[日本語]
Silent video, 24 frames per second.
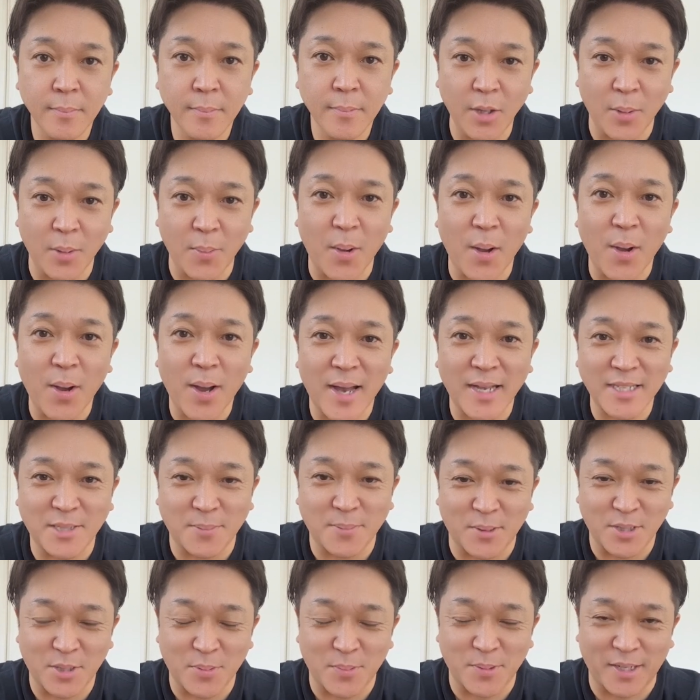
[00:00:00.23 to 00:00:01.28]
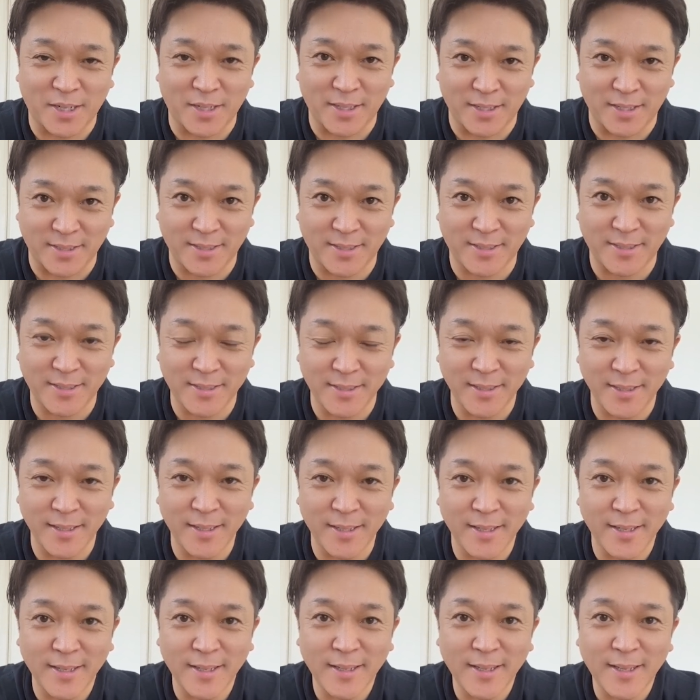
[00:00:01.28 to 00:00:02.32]
どうも、あずまのすみたらです。
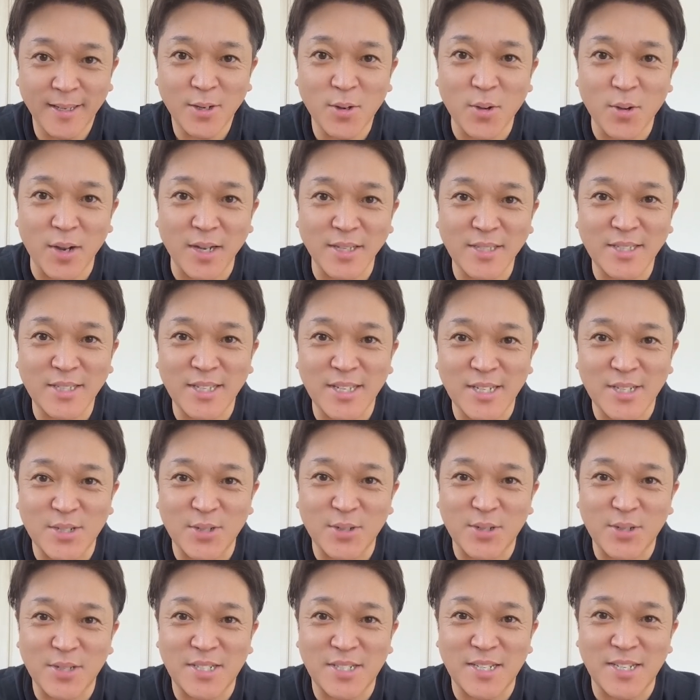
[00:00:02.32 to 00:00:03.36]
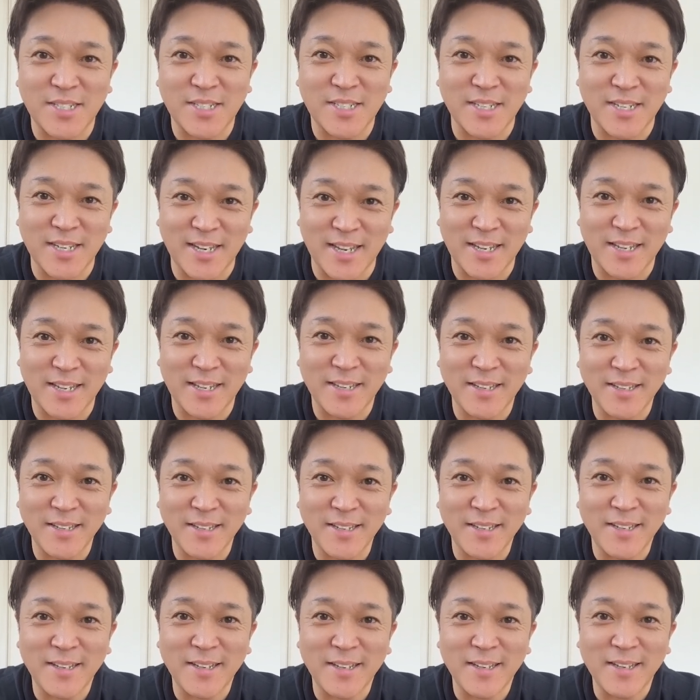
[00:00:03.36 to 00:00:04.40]
5月21日に、
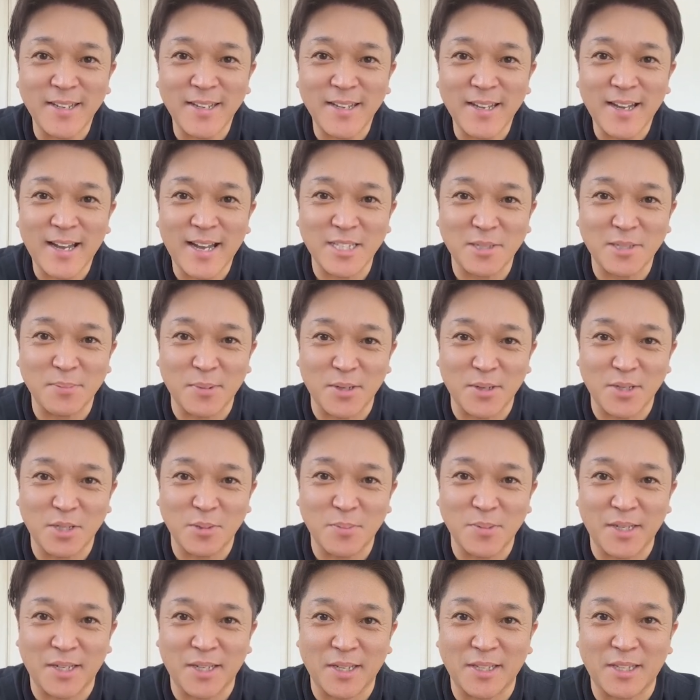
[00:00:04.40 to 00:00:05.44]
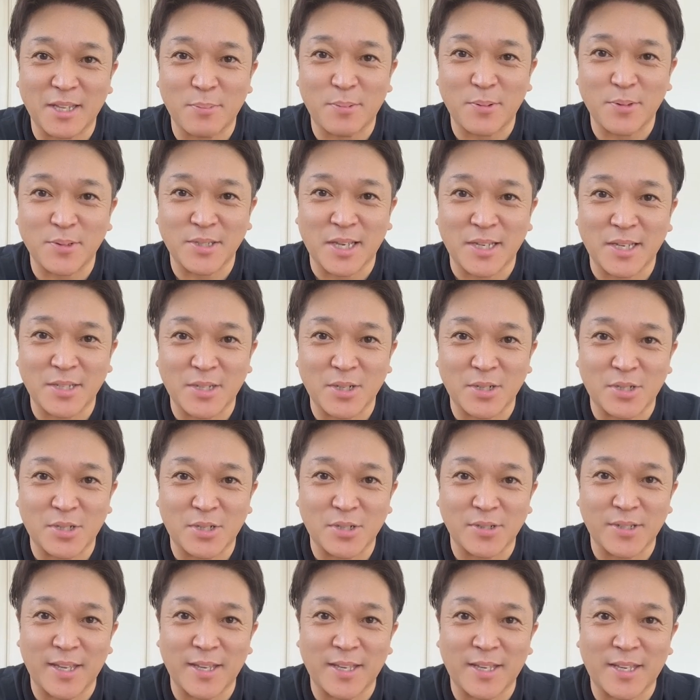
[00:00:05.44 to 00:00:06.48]
あずまのすみたらデビュー30
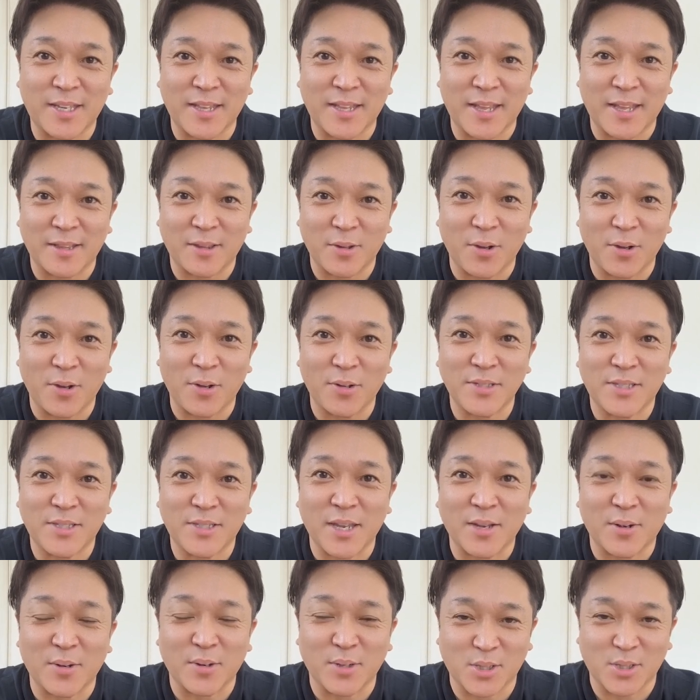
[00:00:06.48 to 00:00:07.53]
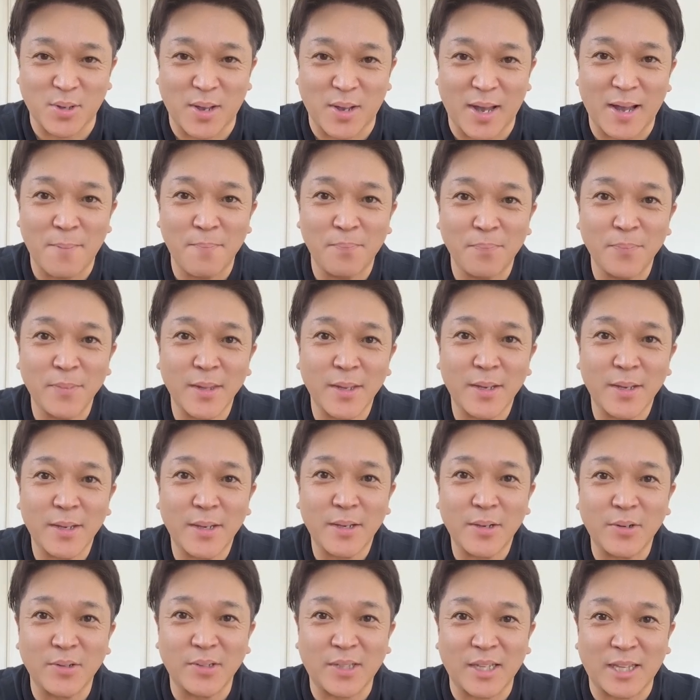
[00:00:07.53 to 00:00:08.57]
周年記念の全国ツアー、
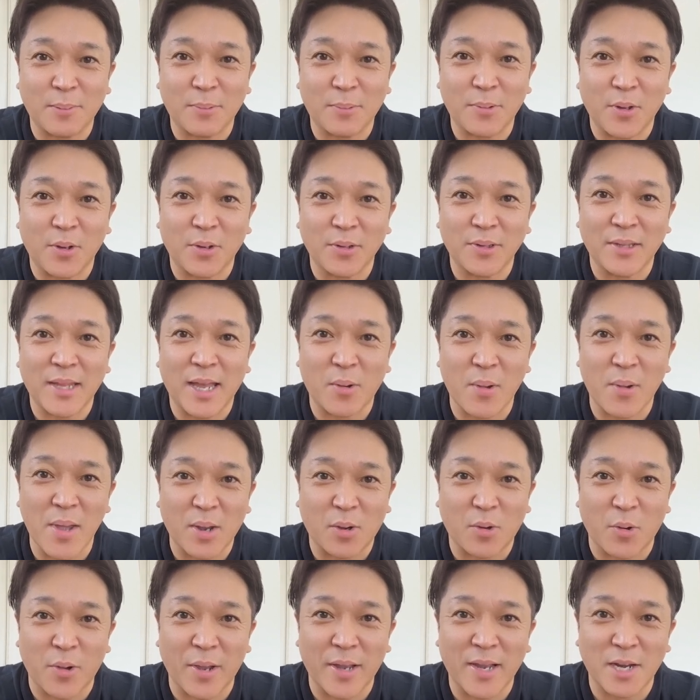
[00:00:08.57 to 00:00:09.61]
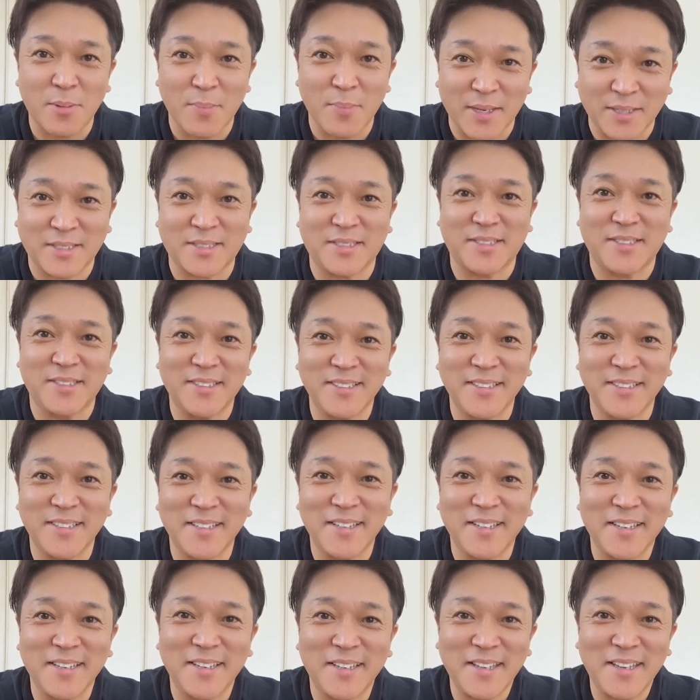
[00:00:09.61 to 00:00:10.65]
歌旅の名古屋公演があります。
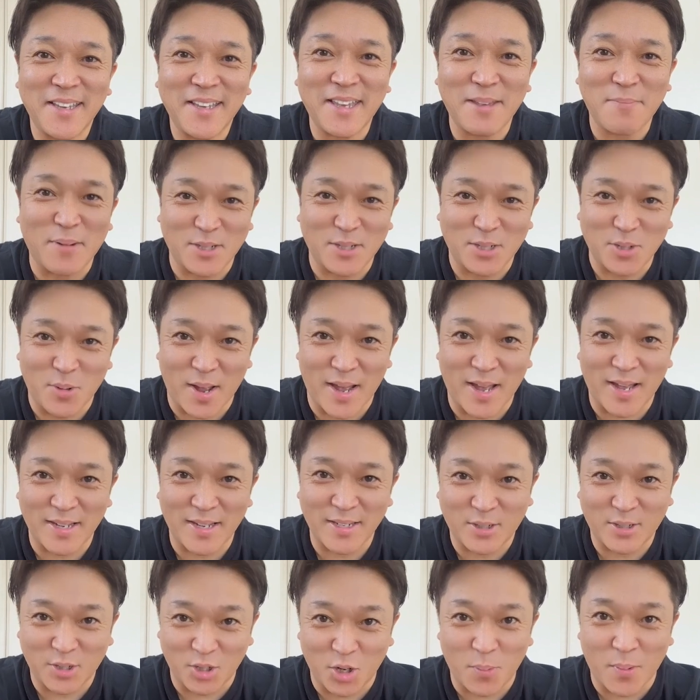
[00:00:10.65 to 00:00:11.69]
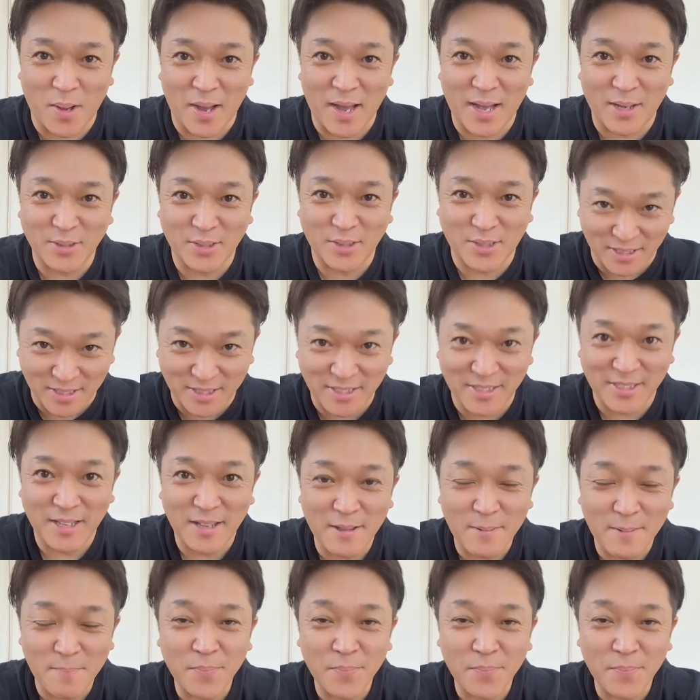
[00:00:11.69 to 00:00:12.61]
え場所はクローバーハウスです。